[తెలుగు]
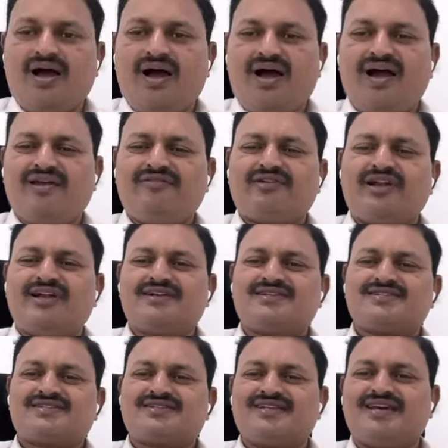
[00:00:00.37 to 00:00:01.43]
హాయ్
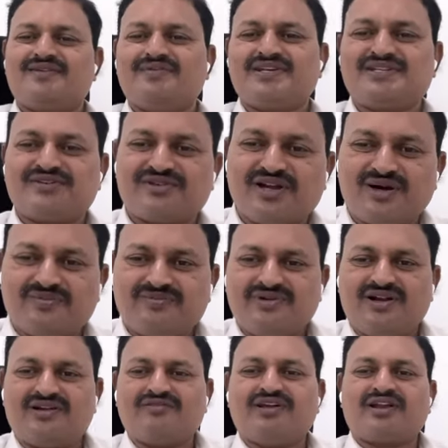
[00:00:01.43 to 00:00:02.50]
ఫ్రెండ్స్ నేను మీ శివరామ్
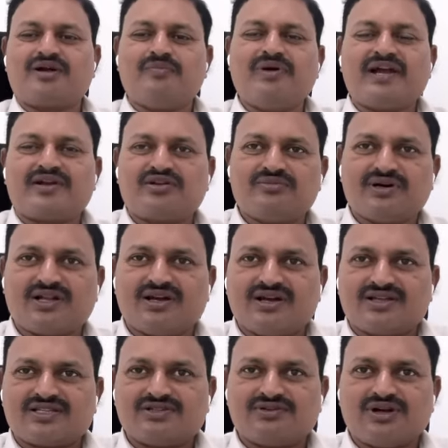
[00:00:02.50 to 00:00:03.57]
అండ్ వెల్కమ్ బ్యాక్ టు మన
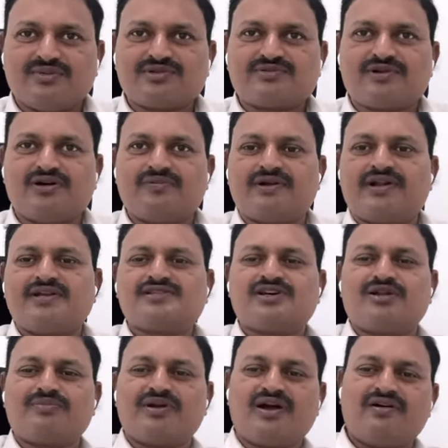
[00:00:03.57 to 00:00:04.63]
శివరామ్స్ ప్రాపర్టీస్
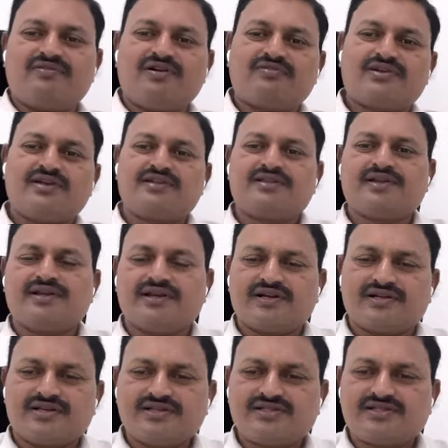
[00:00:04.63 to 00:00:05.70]
ఆన్ బిహాఫ్ ఆఫ్ కీర్తి
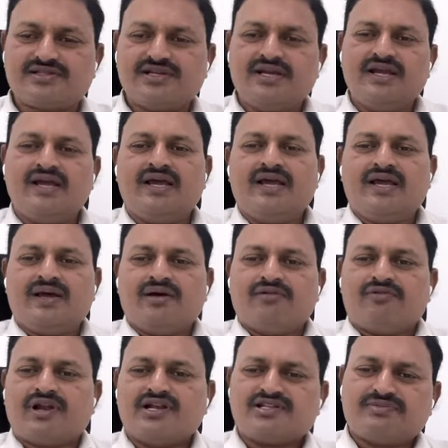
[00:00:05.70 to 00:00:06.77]
రియల్టర్స్
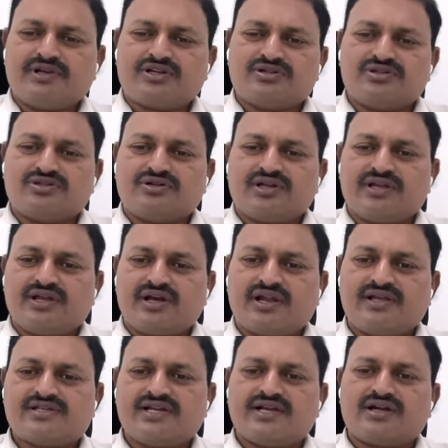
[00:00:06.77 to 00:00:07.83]
ఫ్రెండ్స్ మీకు రీ
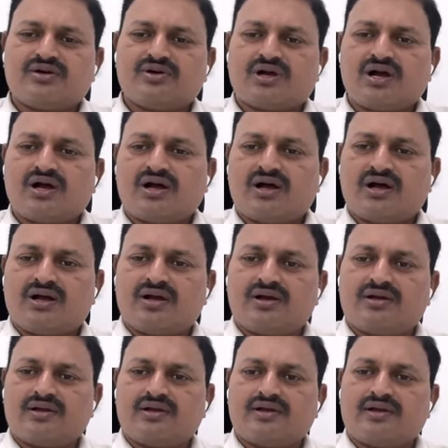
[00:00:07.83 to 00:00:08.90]
రీసెంట్గా ఒక
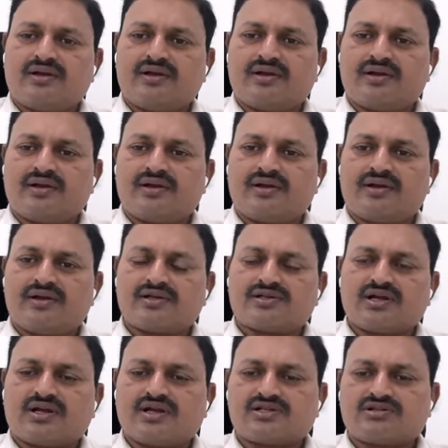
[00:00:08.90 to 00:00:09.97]

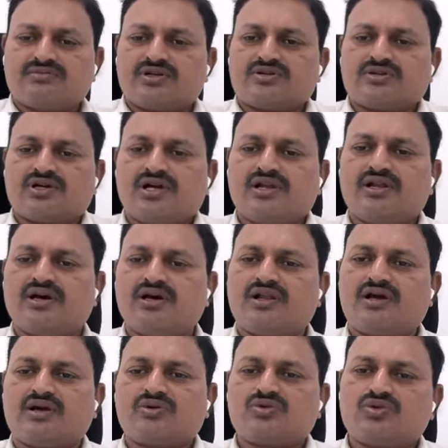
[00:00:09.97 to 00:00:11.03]
ఇంటర్నేషనల్ కస్టమర్ ఒక ఆయన
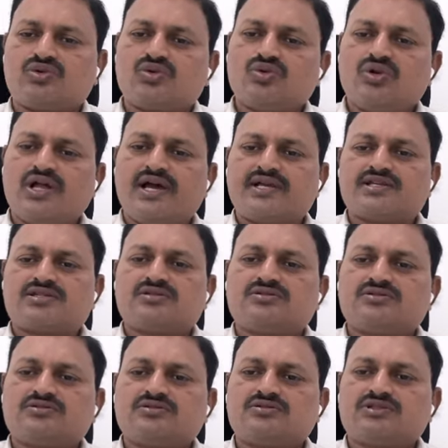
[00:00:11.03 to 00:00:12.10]
నాకు టూ ల్యాక్స్
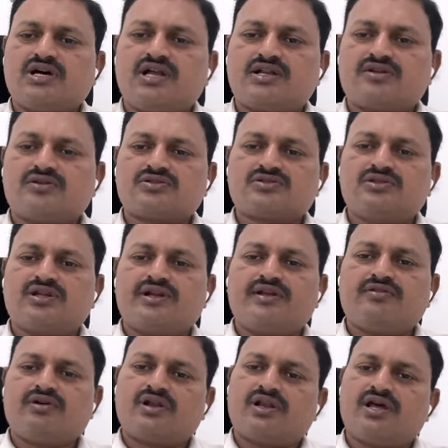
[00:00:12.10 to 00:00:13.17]
శాలరీ
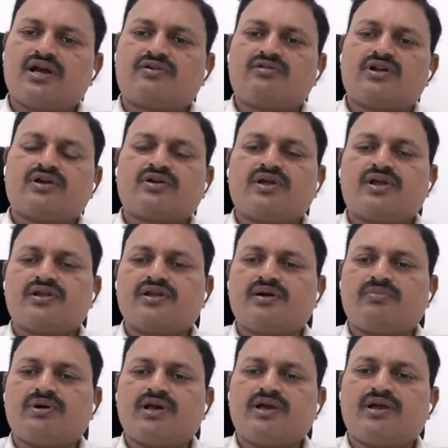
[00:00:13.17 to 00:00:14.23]
వస్తుందండి వన్ ల్యాక్ వరకు నేను
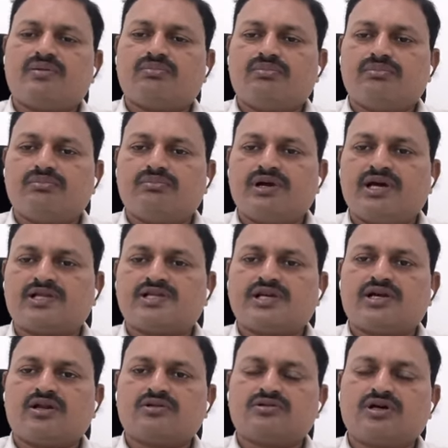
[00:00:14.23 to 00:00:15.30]
ఈఎంఐ e పే
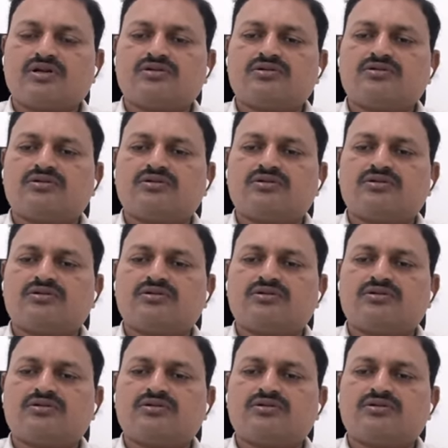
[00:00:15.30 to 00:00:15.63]
చేయగలుగుతాను